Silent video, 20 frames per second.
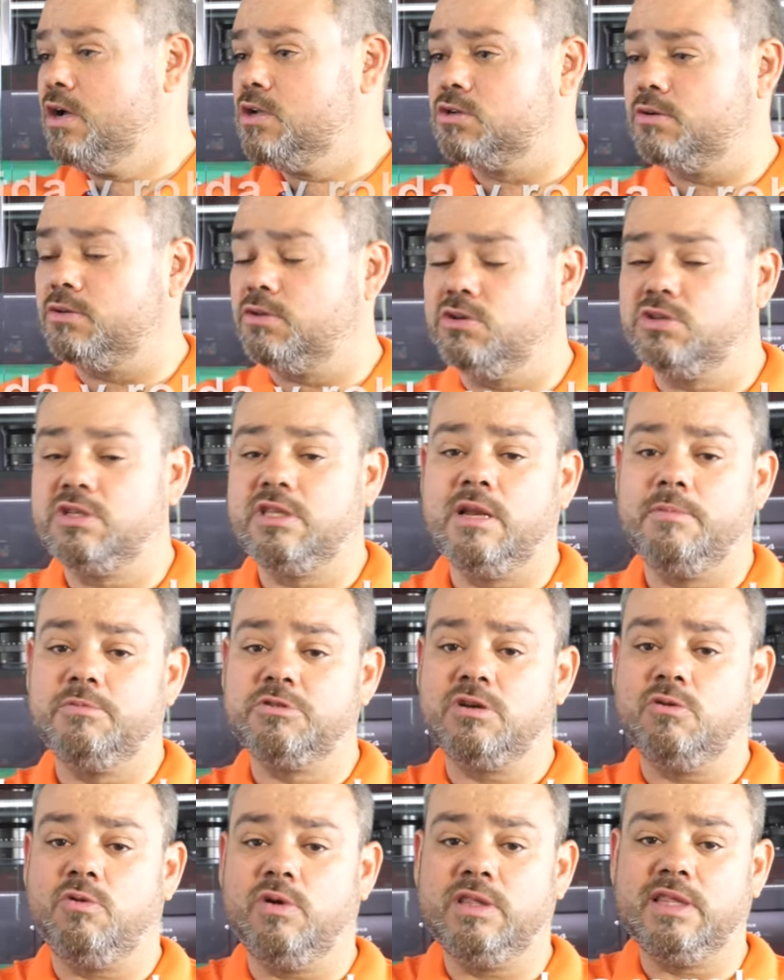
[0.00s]
sobre todo si
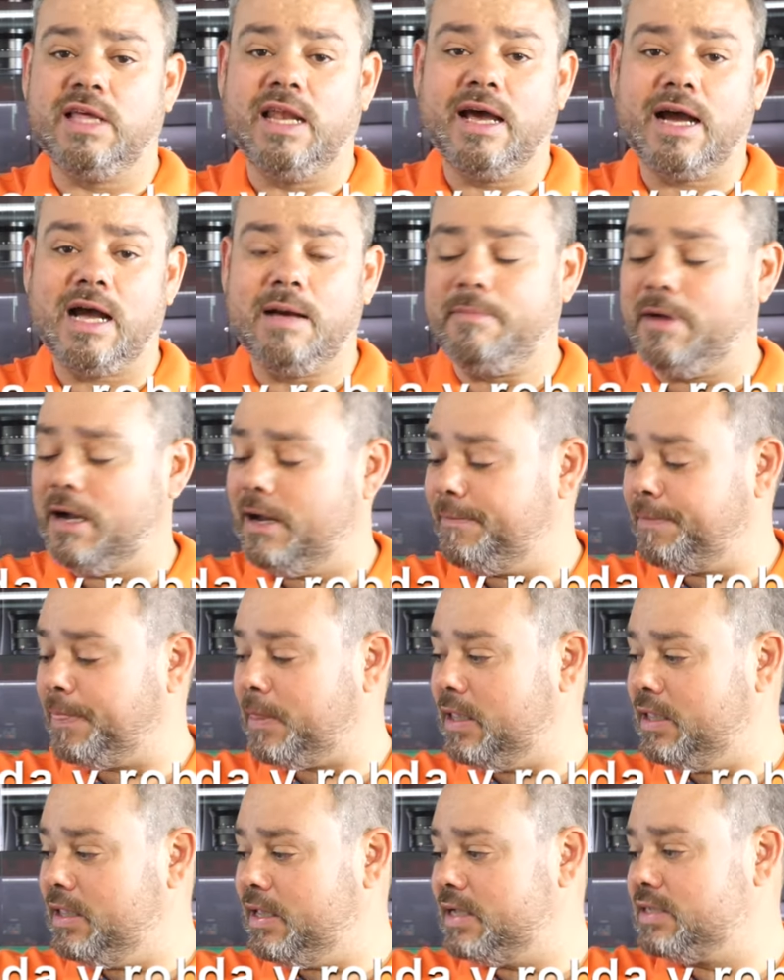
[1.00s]
tenemos en cuenta la gama,
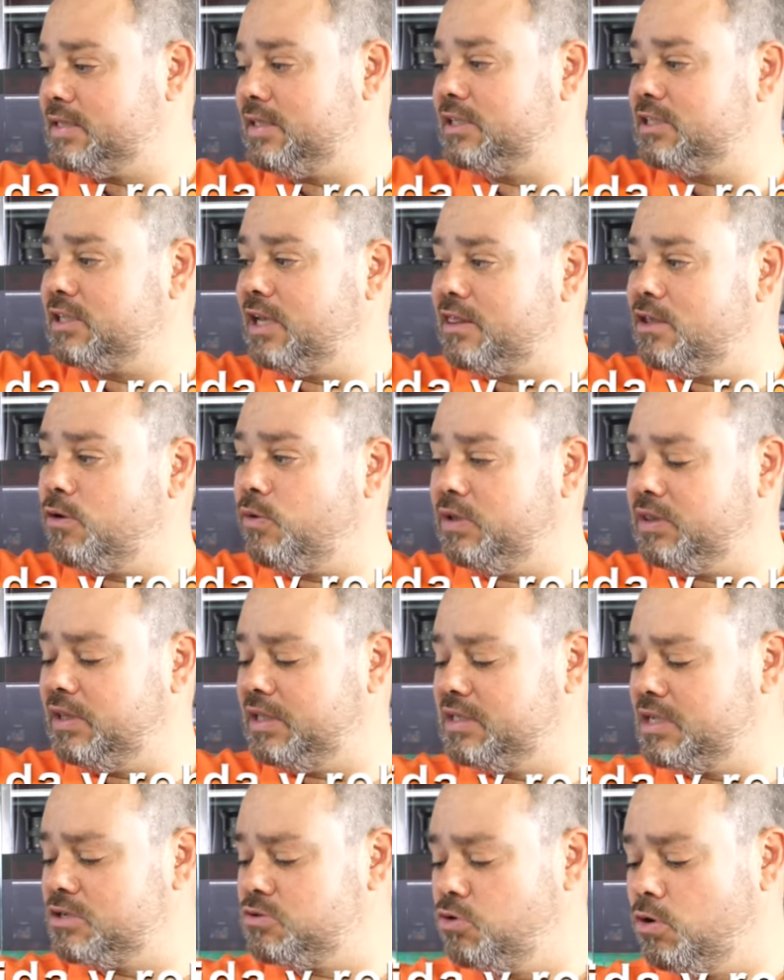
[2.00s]
y ya este es el
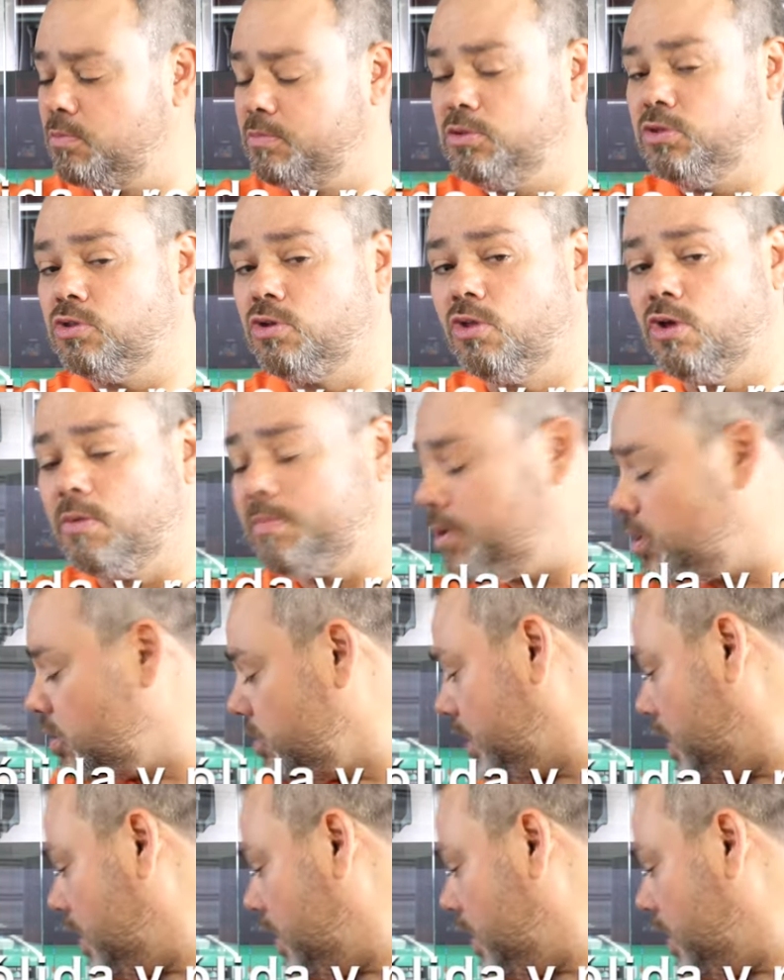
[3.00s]
56 1.2, pero no